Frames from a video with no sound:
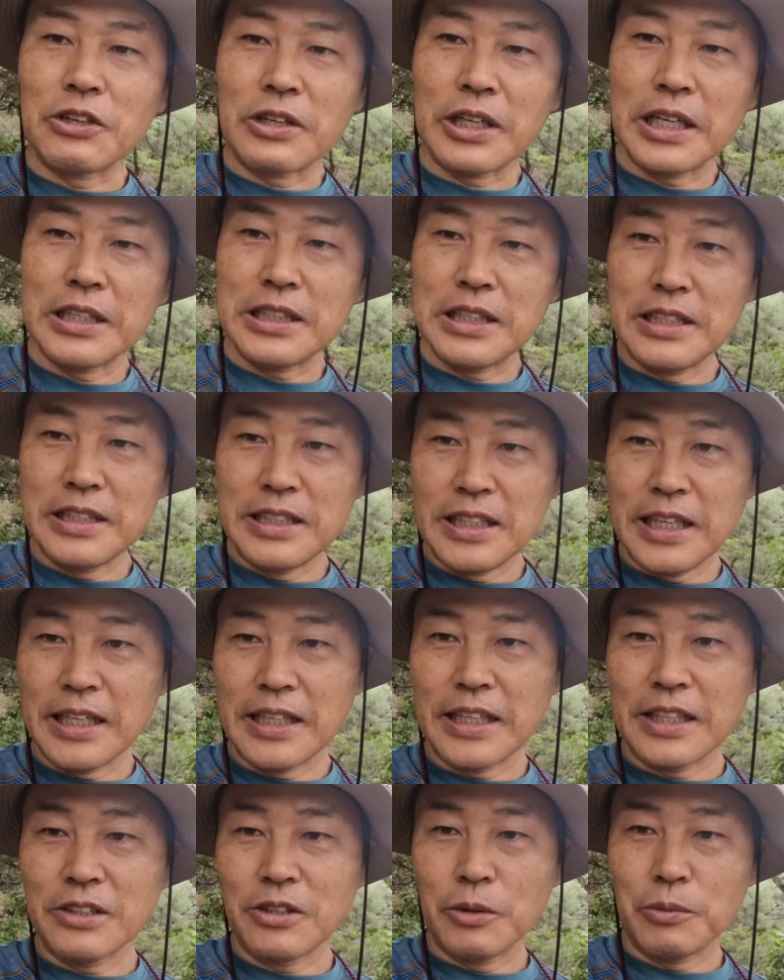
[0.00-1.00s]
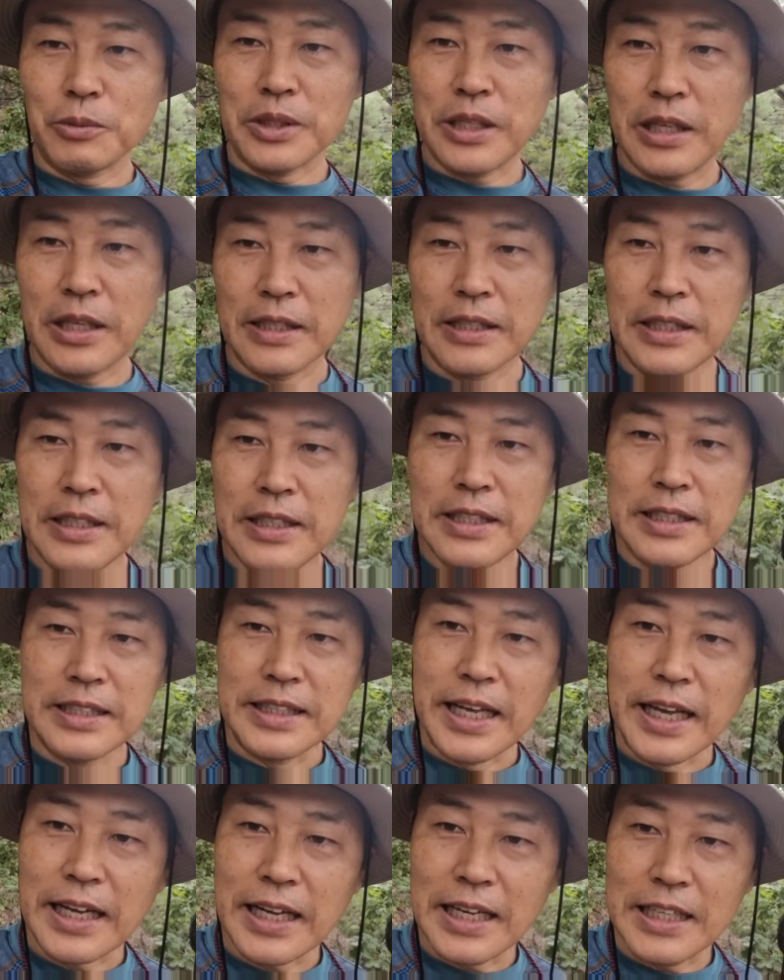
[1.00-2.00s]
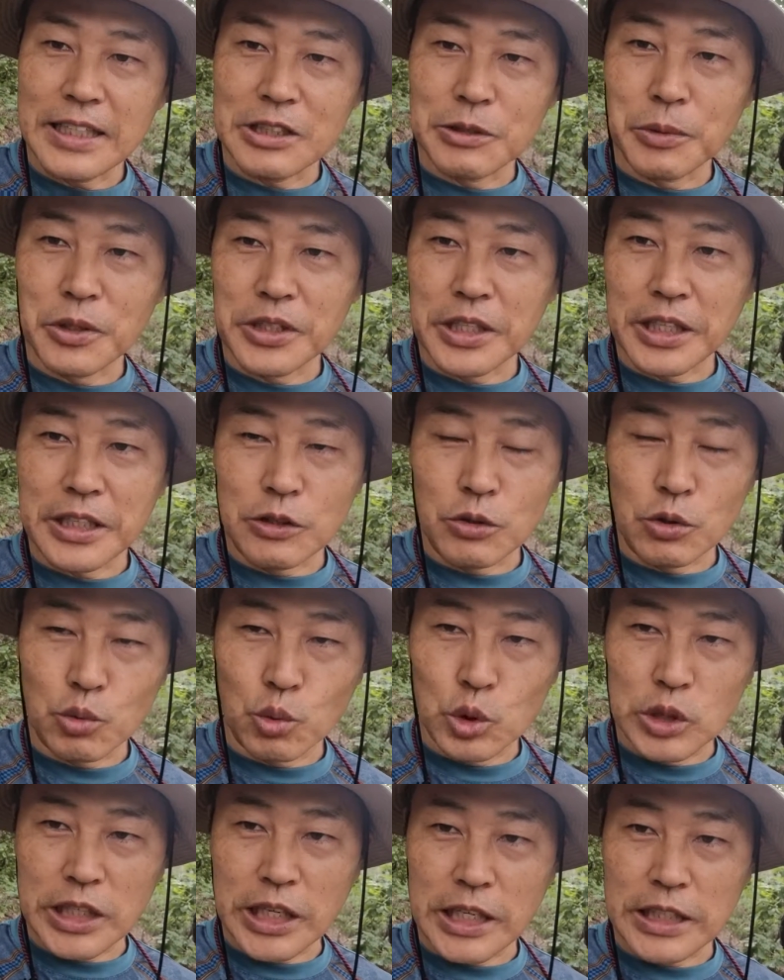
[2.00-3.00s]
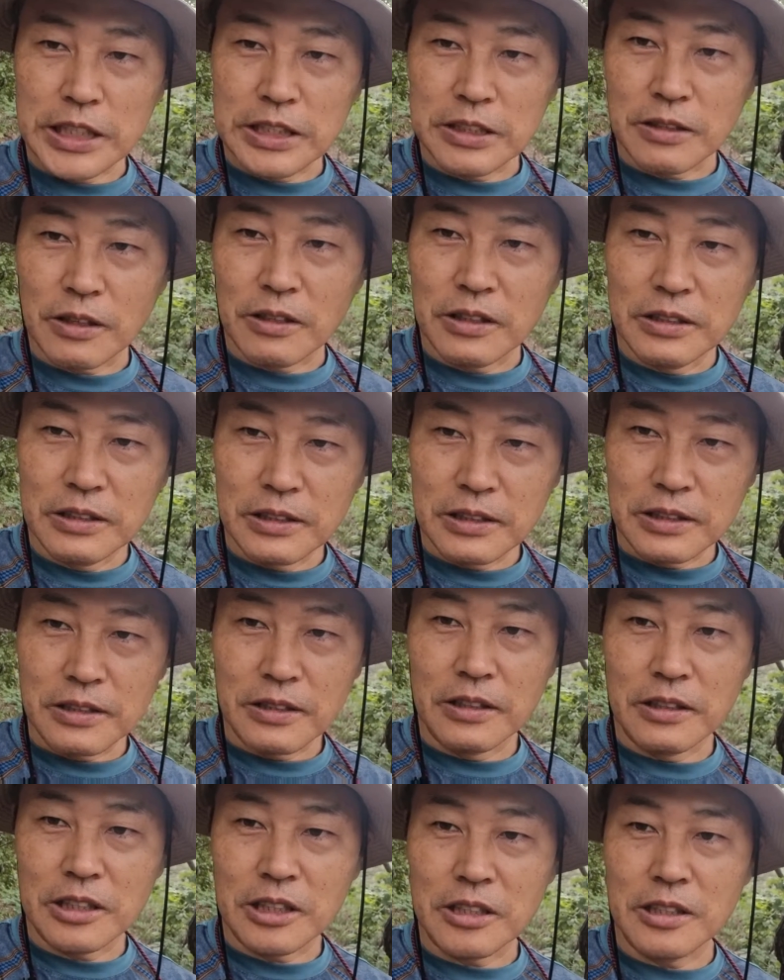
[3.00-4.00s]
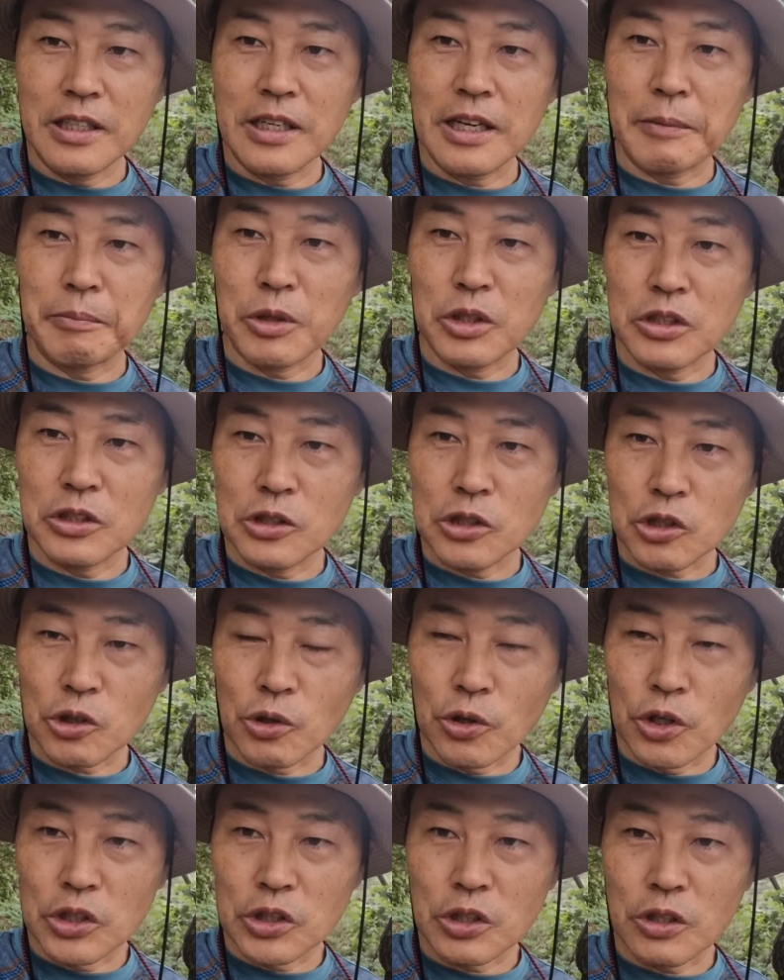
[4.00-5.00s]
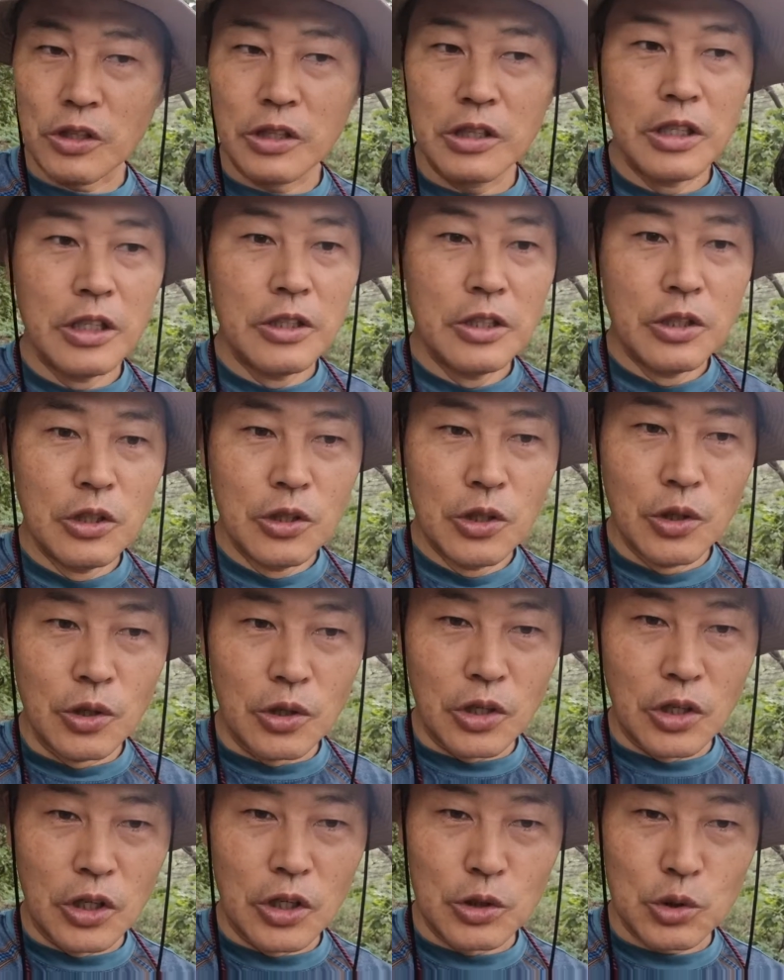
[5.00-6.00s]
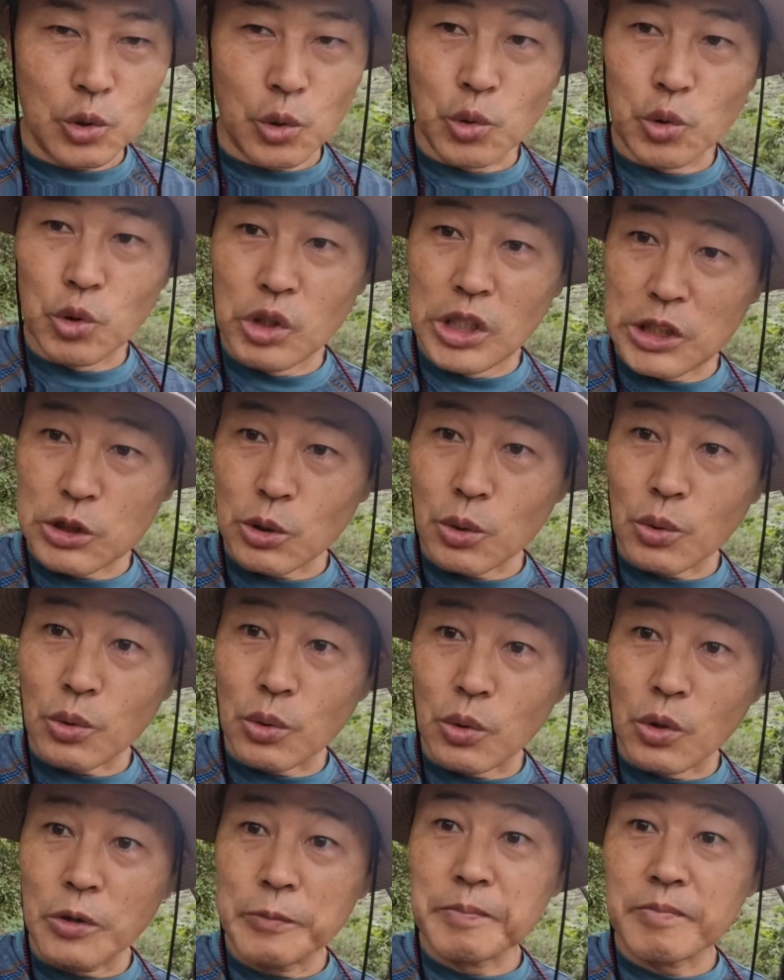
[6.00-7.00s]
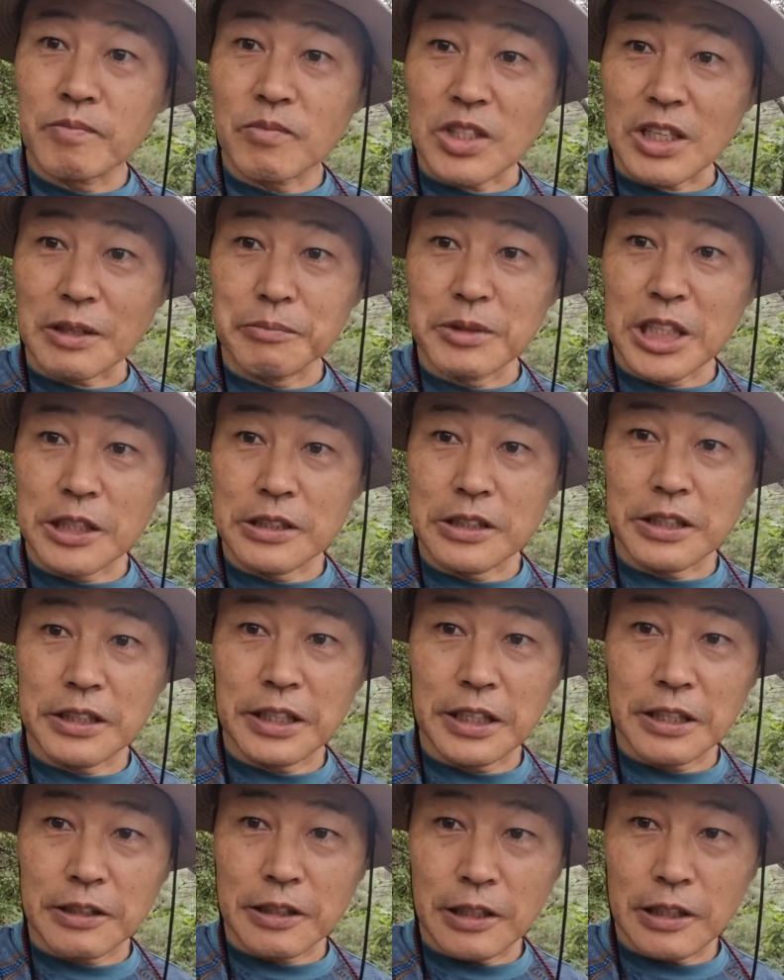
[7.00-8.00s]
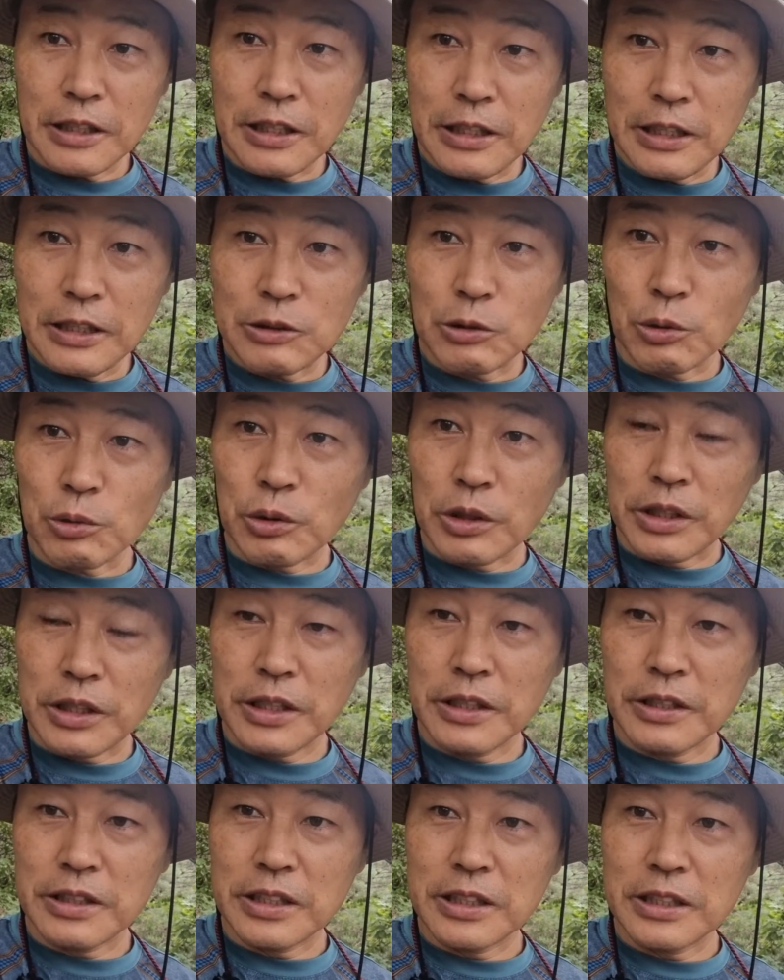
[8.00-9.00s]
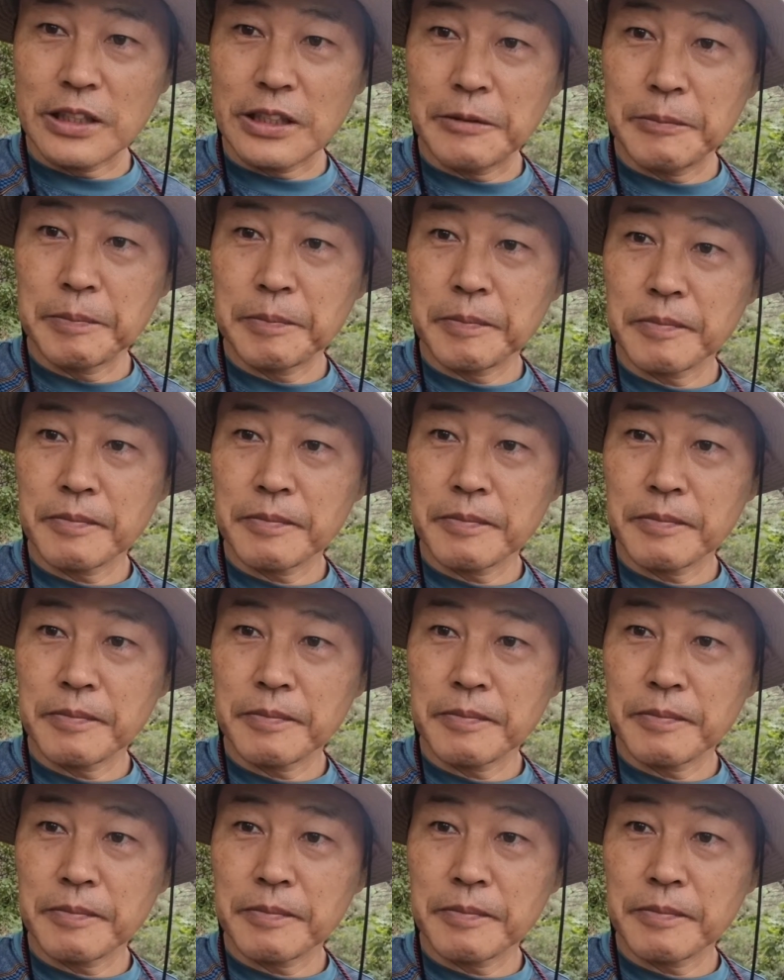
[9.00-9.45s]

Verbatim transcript: 여러 가지를 이야기하는 것보다 내가 이번에 이루고자 하는 것 그것을 한번 적어서 어, 종료에 적고 잠자기 전에 계속 되뇌는 거예요.